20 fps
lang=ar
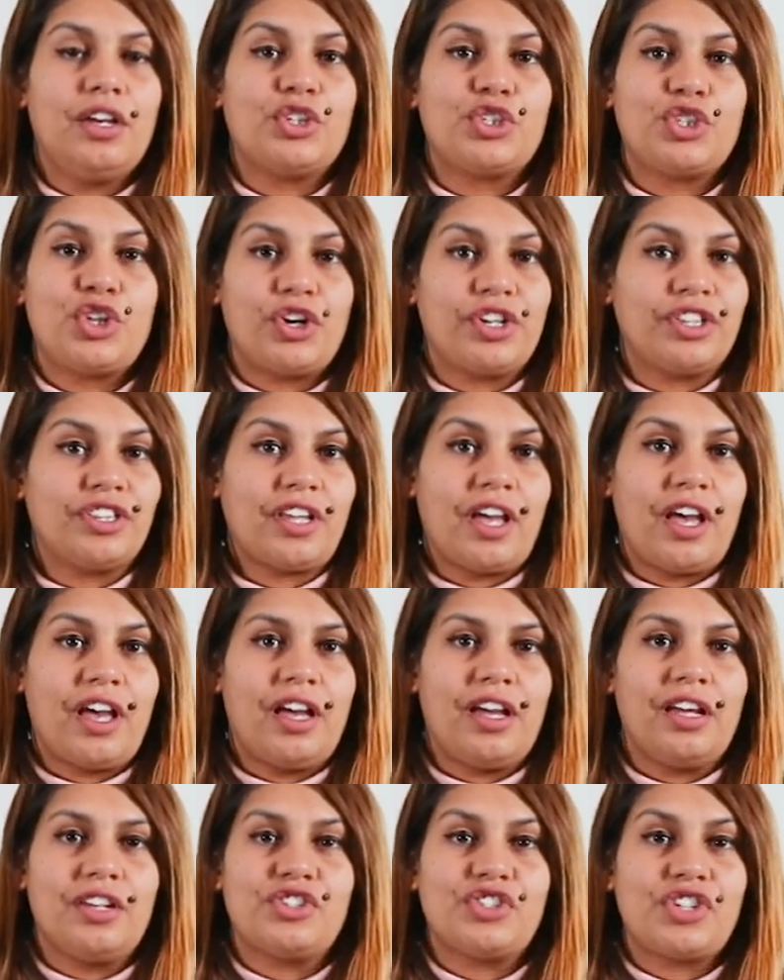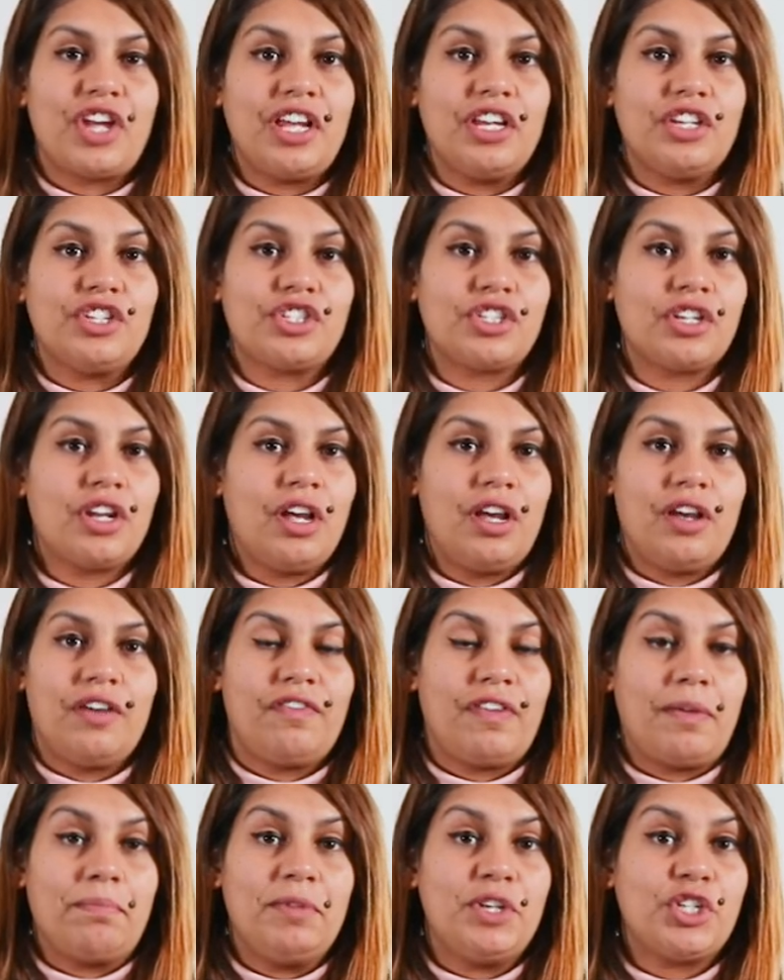شرطة جيش
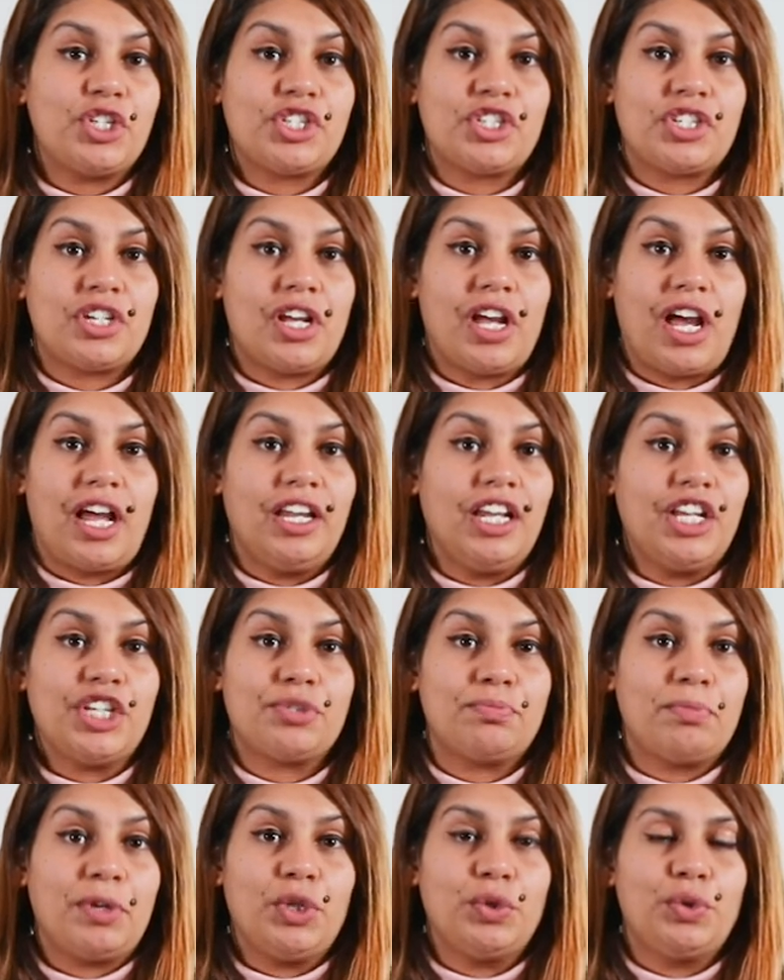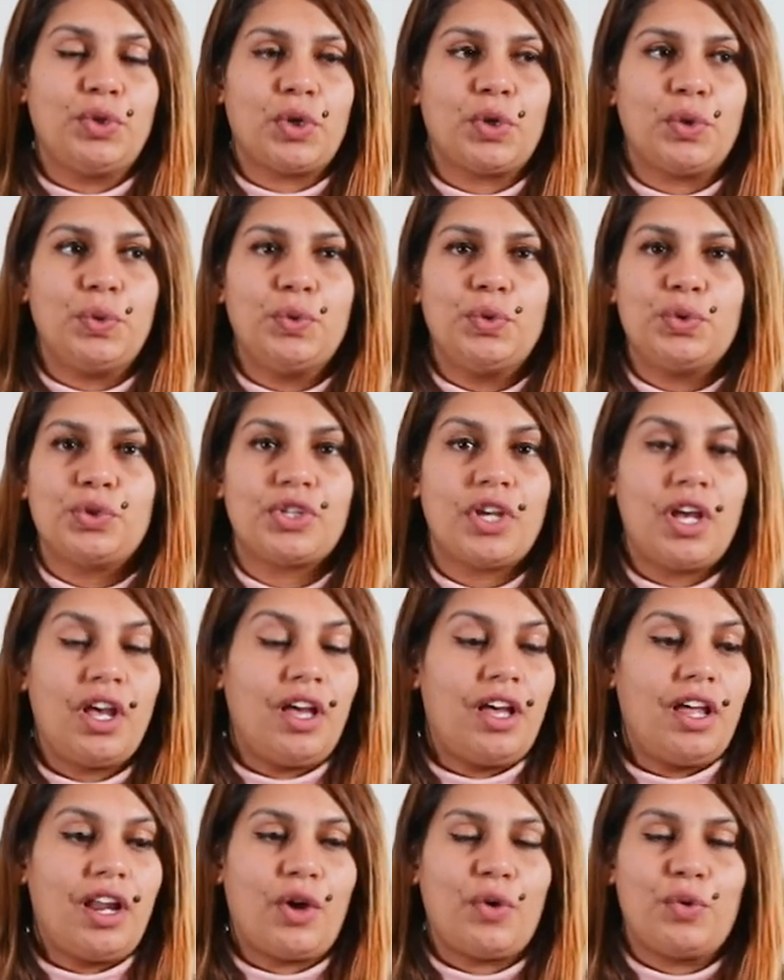فمش علاش ما يدخلوش
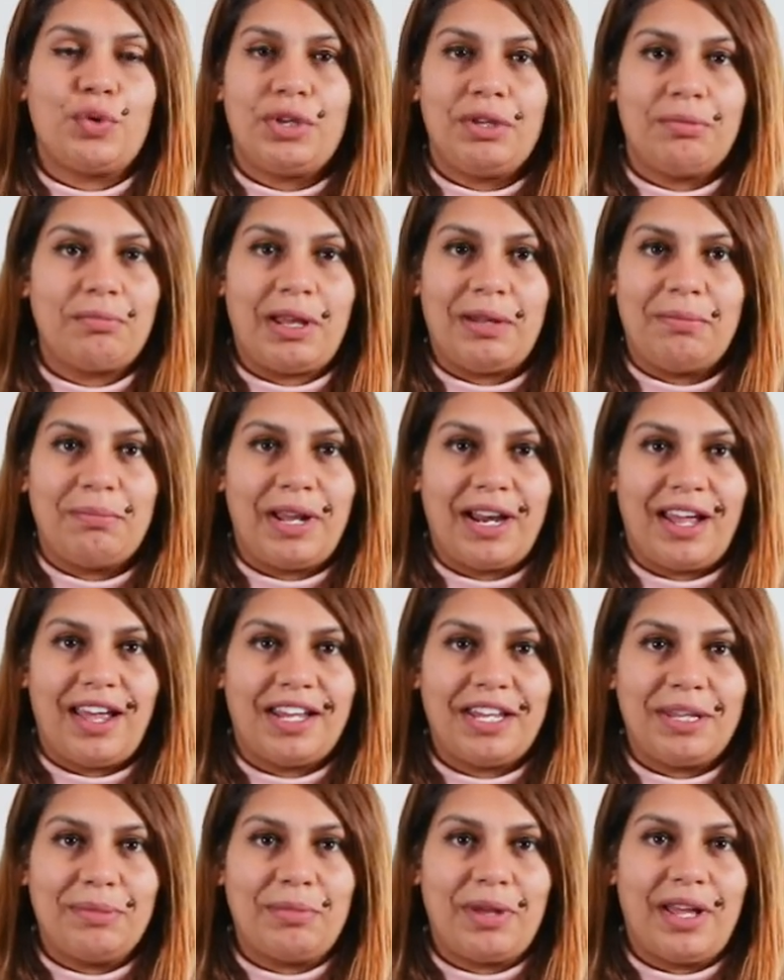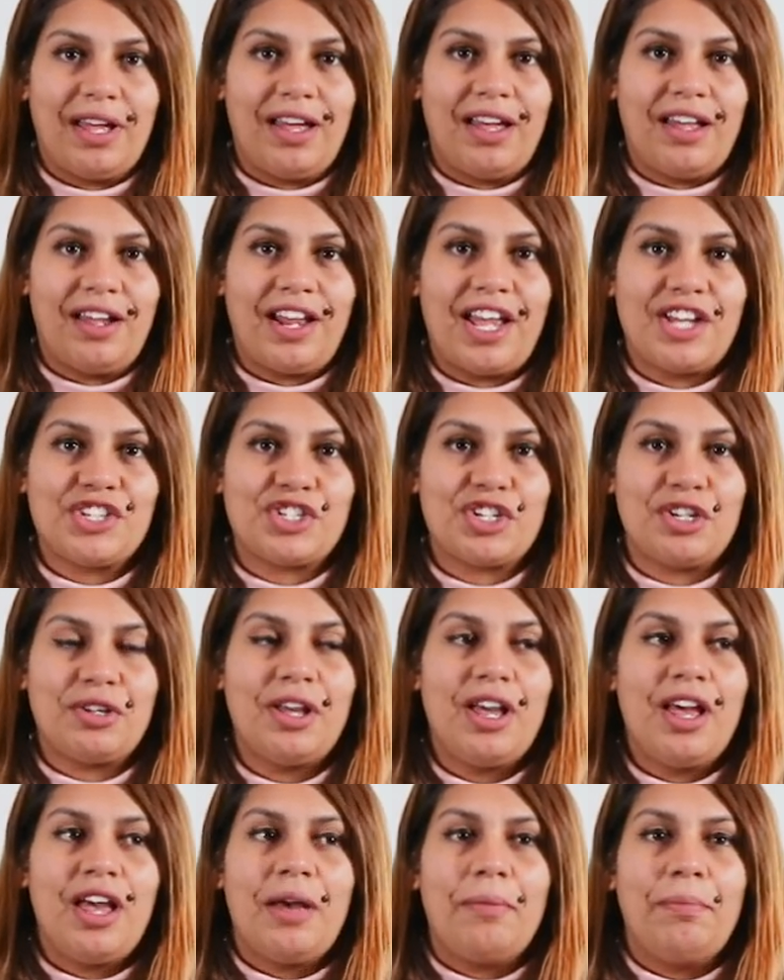راهو كيما المرأة كيما
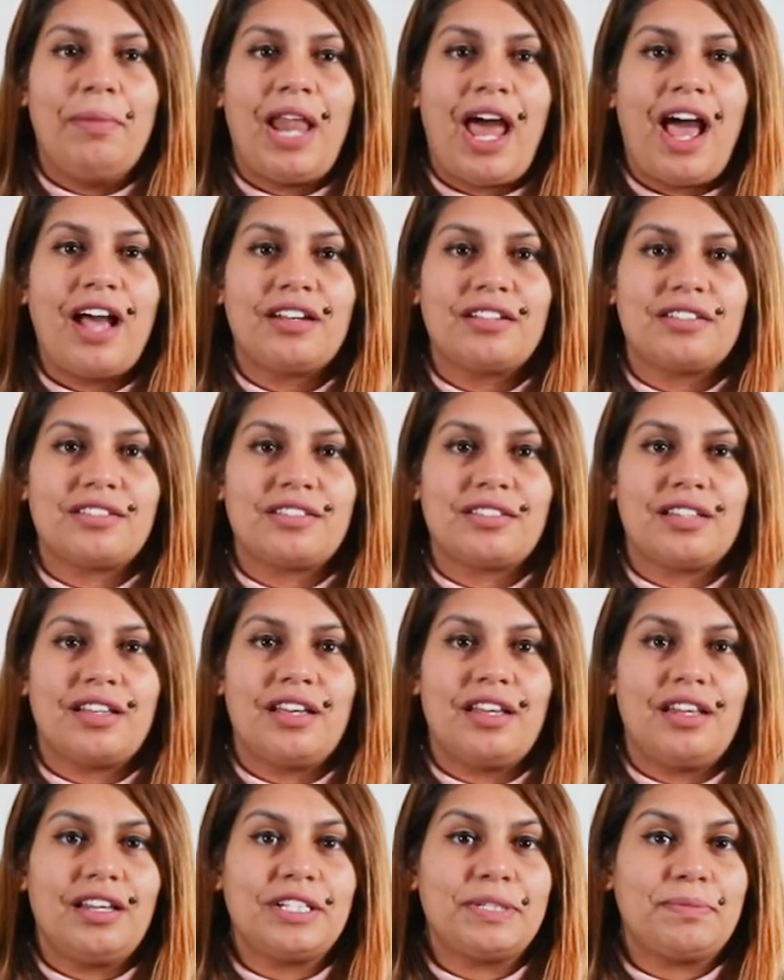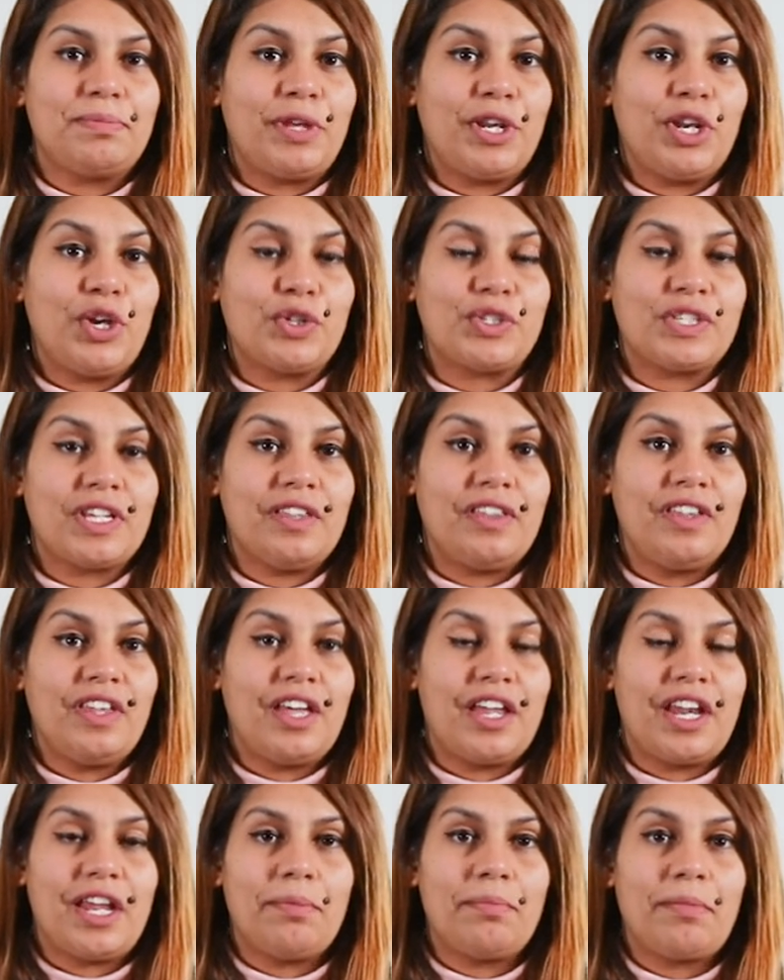راجل بالعكس الاكسبيريونس
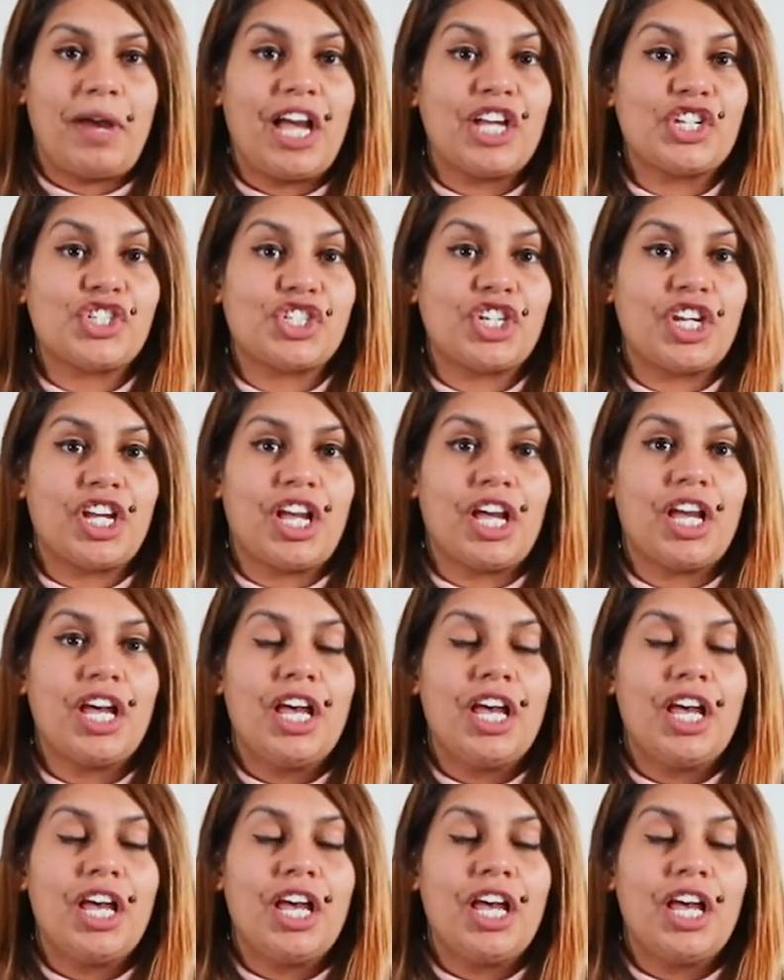هذه راهي ما عادش